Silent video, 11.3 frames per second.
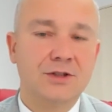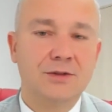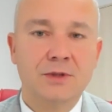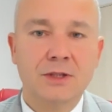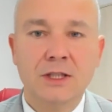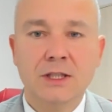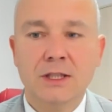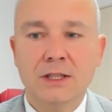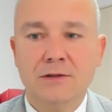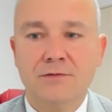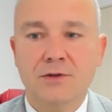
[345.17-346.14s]
żeby
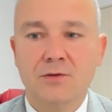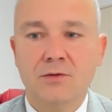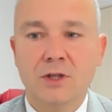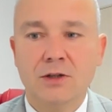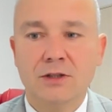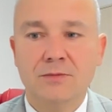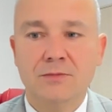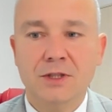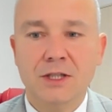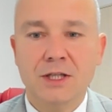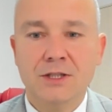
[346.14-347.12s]
w ogóle o tym
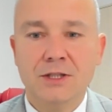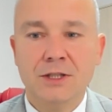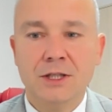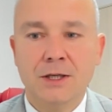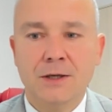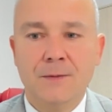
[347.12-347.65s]
myśleć. I